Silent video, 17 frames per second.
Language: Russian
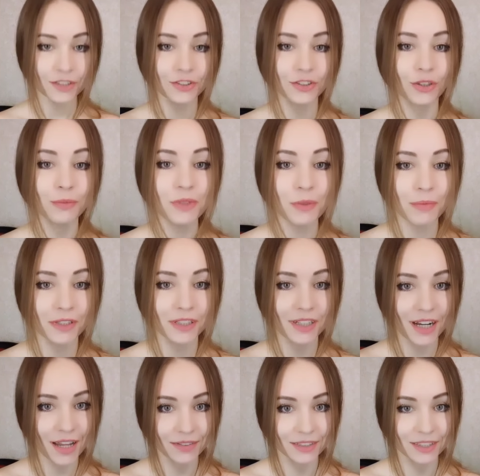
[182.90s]
Что мне
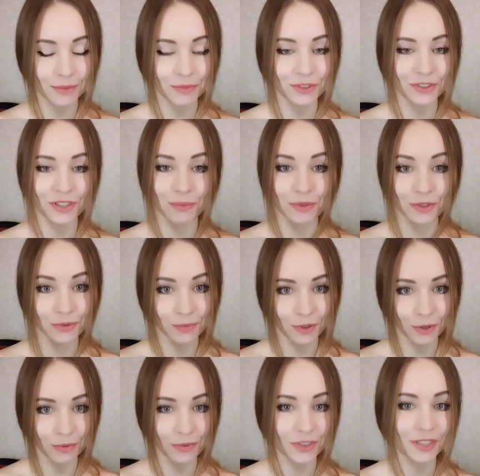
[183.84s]
понравилось, то что я безумно
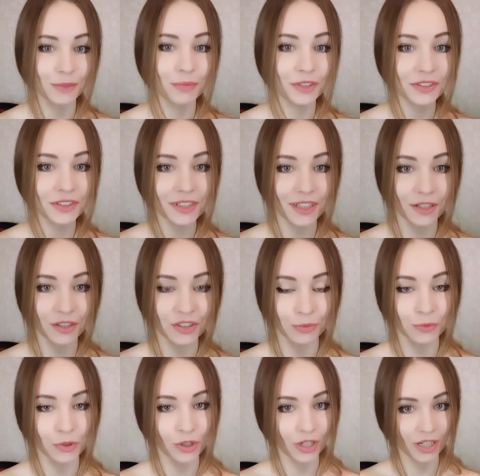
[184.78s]
люблю фейсбилдинг, я
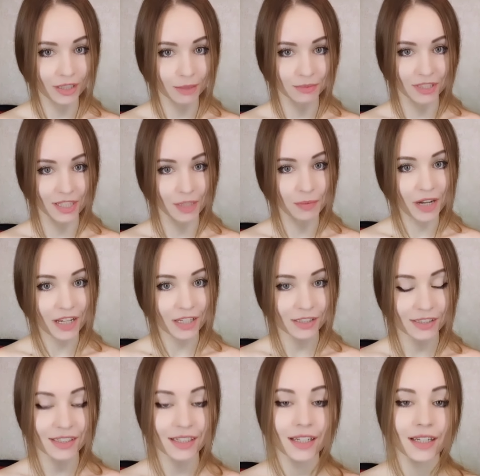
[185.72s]
уже много лет летом занимаюсь,